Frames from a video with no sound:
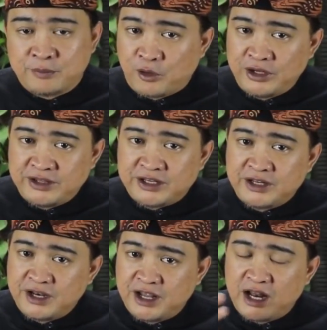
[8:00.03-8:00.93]
berpolitik
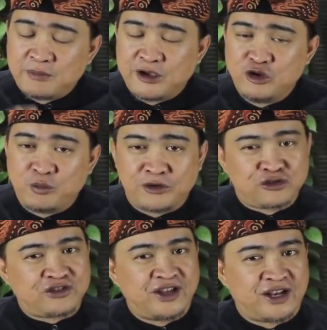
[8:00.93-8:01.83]
dan dalam kehidupan
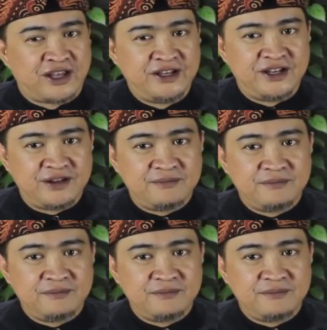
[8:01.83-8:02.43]
sosial lainnya.